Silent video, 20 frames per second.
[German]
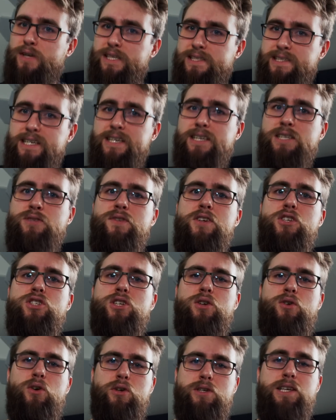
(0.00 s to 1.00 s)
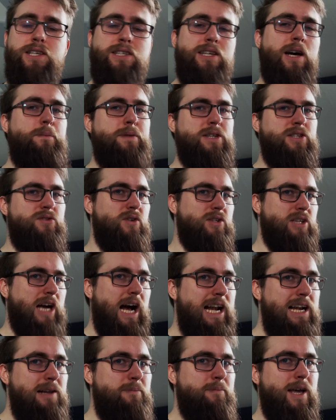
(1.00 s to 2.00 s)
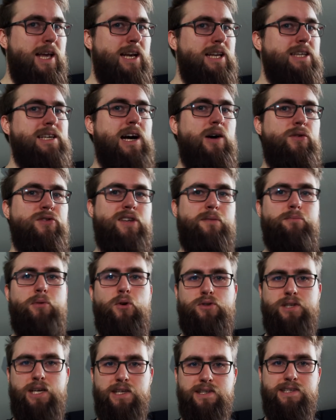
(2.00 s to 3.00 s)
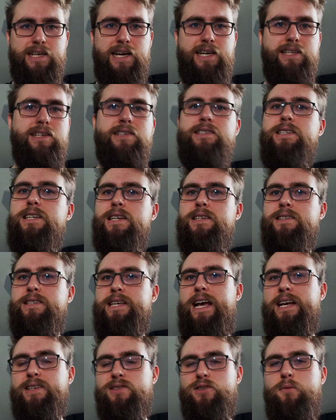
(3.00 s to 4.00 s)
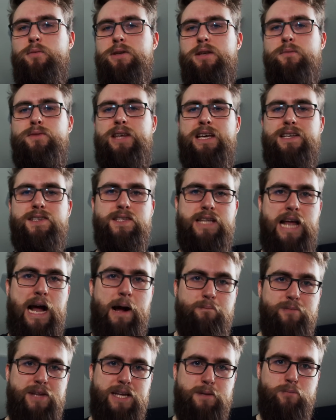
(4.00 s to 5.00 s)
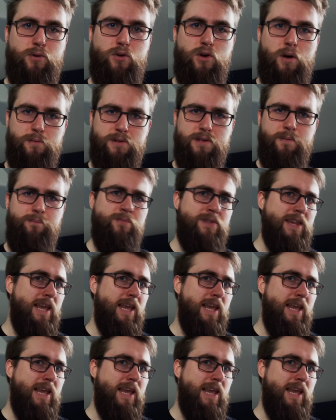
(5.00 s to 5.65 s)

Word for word: Falls ihr das Feature noch nicht habt, es wird allmählich ausgebaut. Kann sein, dass ihr das erst noch mit dem nächsten Update bekommt.